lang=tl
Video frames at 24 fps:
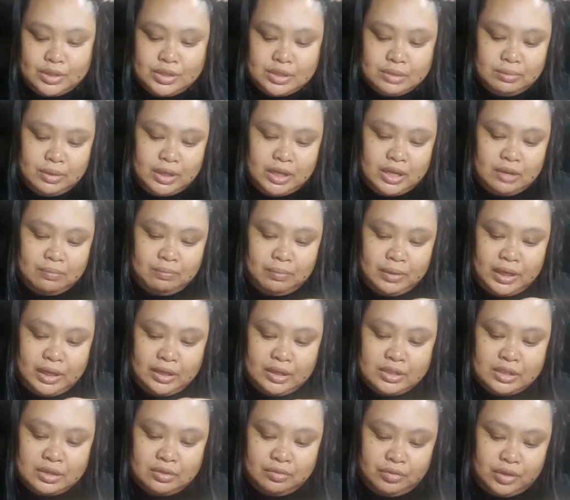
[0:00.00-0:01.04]
once may apply
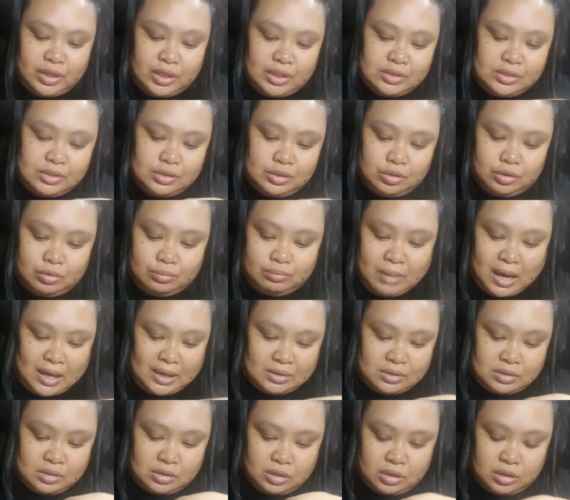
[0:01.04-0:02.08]
na sa face tong
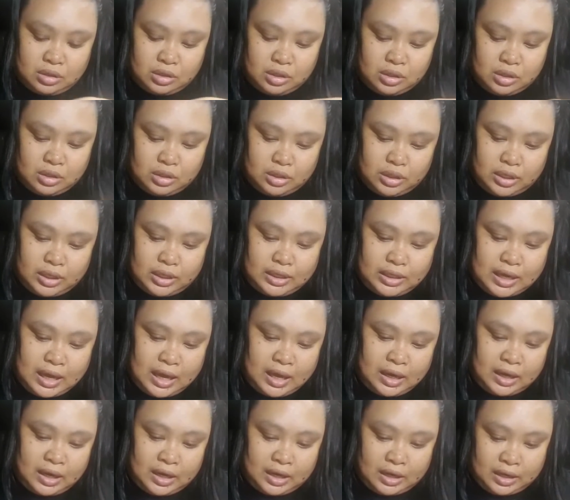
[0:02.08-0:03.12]
mask,
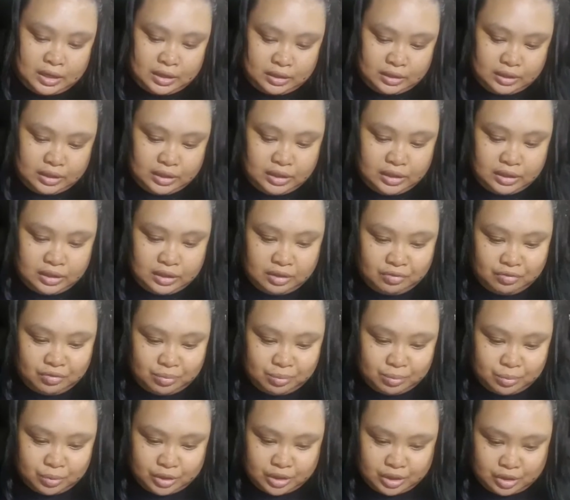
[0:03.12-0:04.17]
kailangan ili-leave
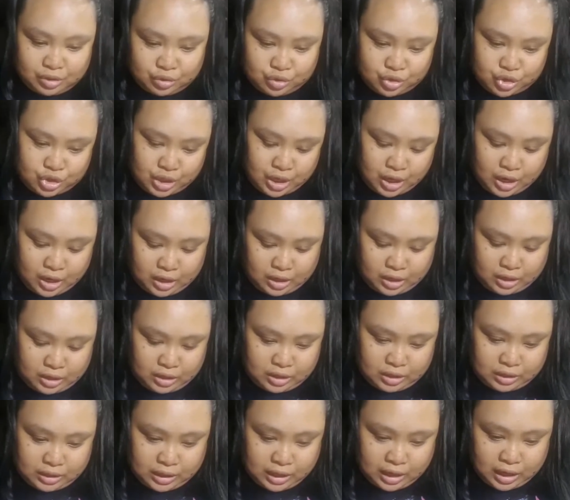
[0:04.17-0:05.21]
mo daw siya
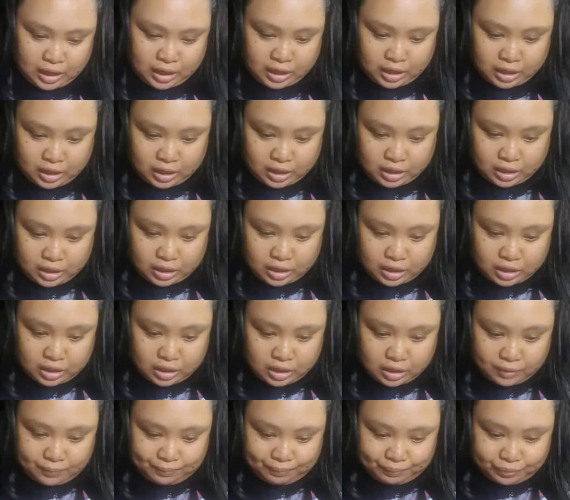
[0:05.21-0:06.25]

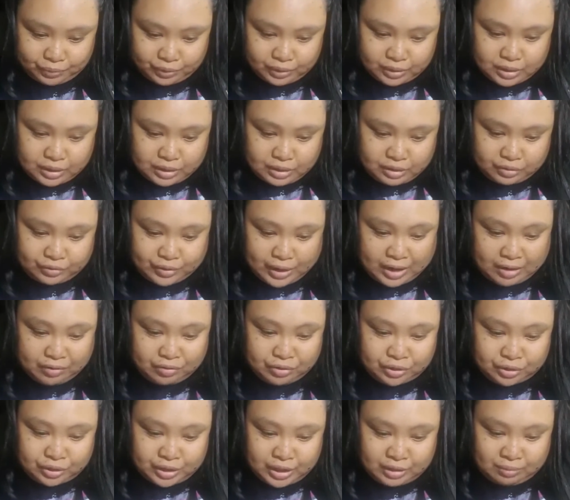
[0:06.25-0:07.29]
ng
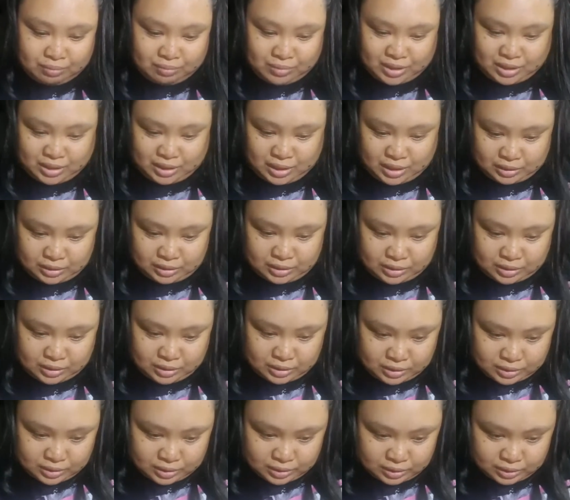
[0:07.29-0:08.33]
5 to 10
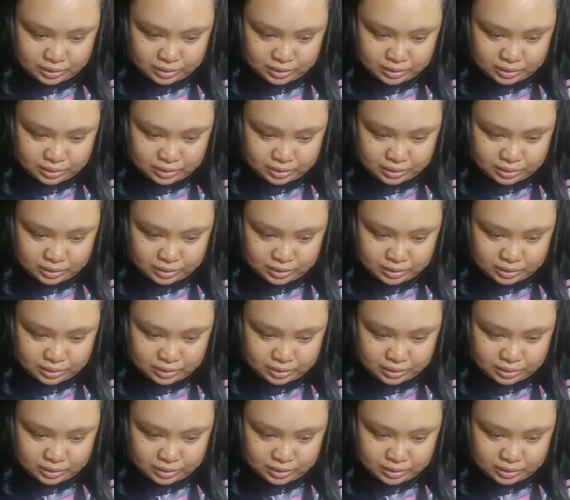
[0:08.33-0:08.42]
minutes